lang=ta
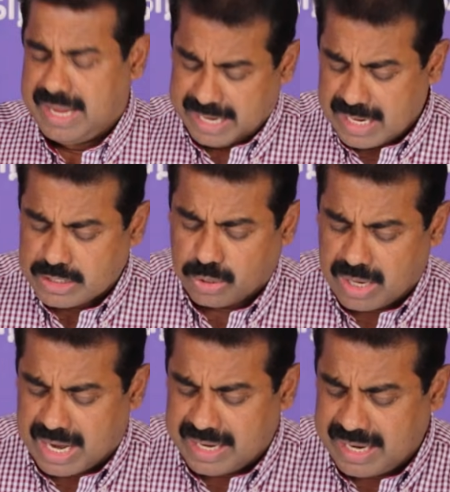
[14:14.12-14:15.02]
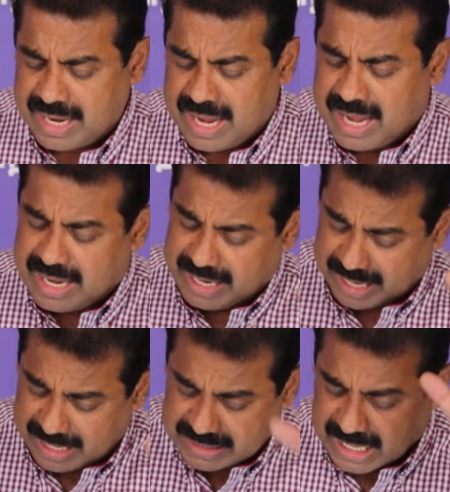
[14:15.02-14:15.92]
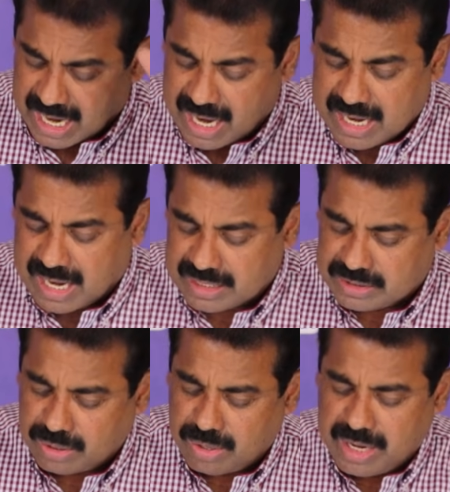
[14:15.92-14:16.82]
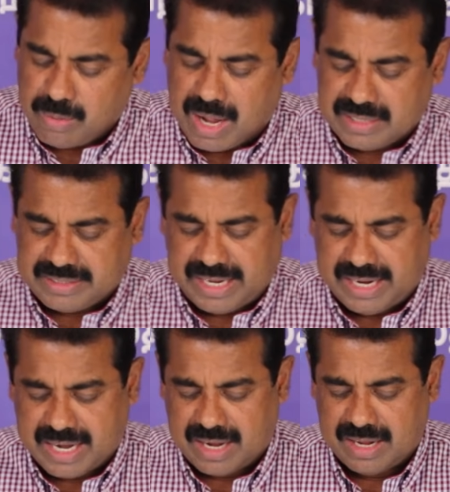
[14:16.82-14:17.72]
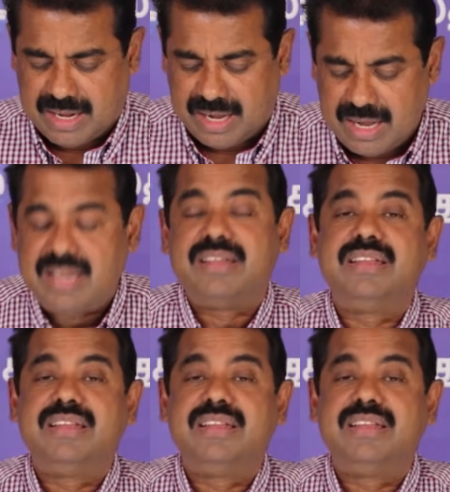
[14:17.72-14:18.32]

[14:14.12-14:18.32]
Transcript: என்ன சொல்றாரு எலிசா கர்த்தருடைய வார்த்தையை கேளுங்கள்